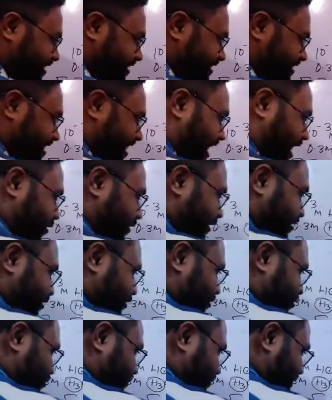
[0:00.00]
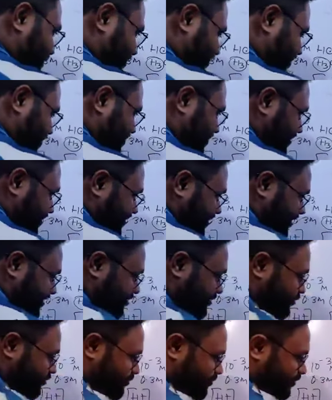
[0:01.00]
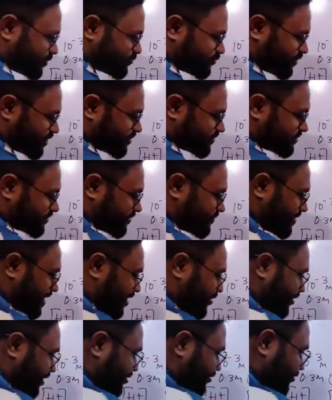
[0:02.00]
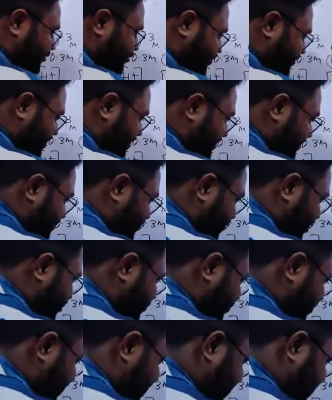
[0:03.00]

ওয়ান এইট না আরও এক ঘর তো কমে যাবে জিরো পয়েন্ট ওয়ান তার মানে আরও এক ঘর কমে যাবে পয়েন্ট